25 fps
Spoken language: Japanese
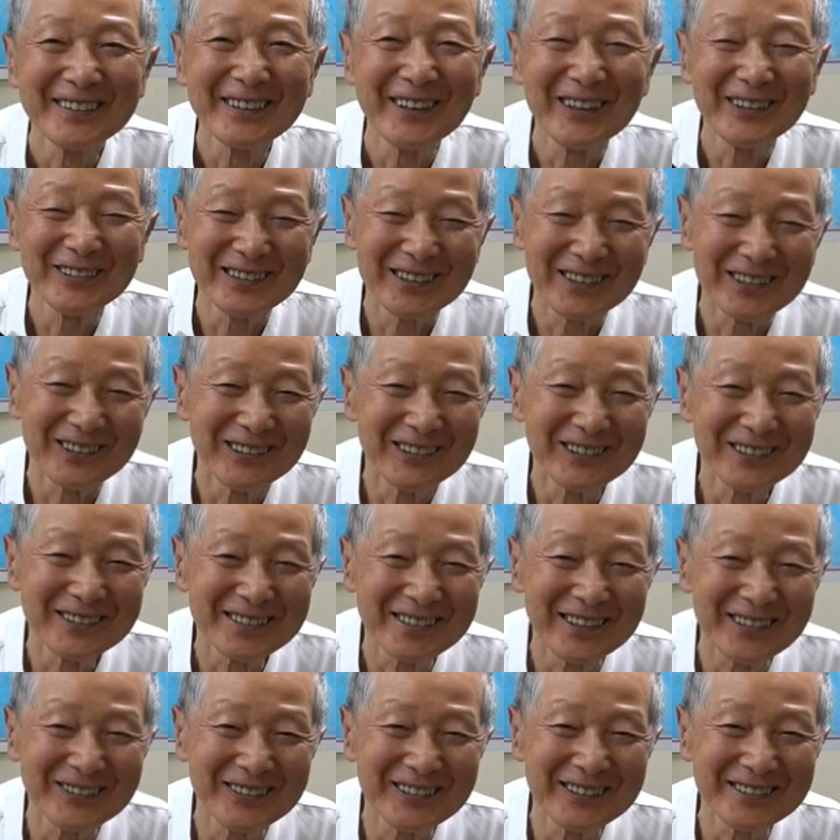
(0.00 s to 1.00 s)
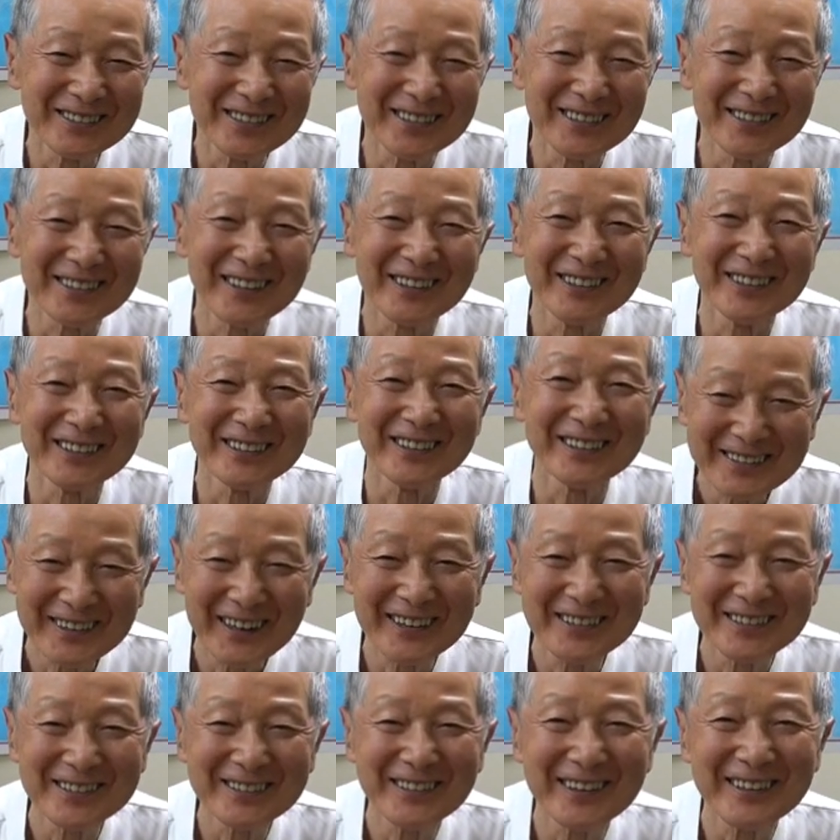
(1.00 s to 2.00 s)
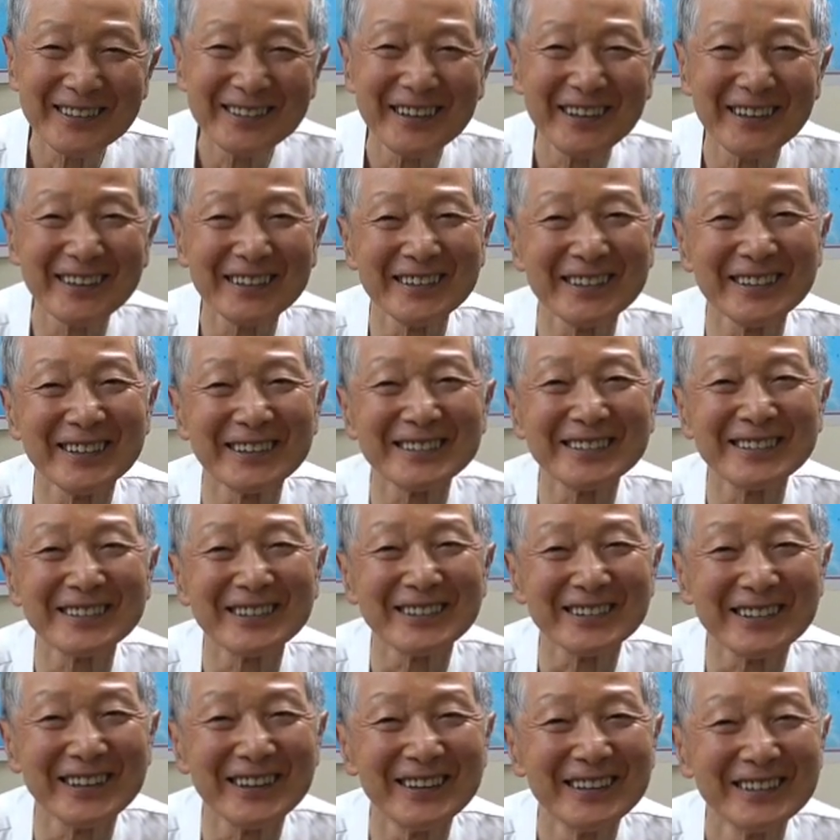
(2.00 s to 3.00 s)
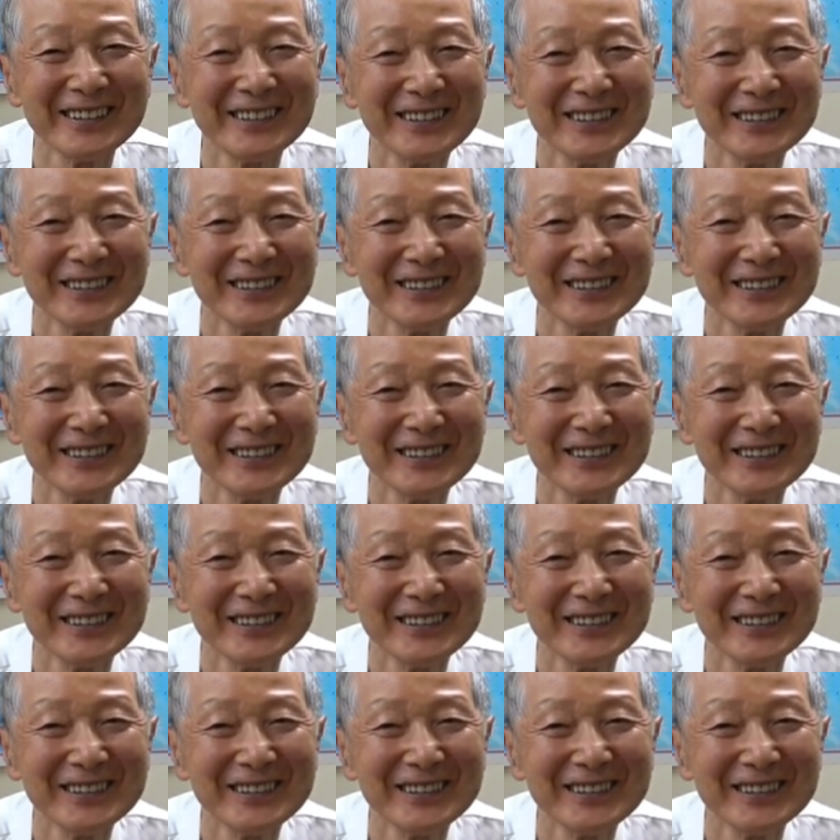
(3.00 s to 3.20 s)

神大きさも小さめサイズがないんですよね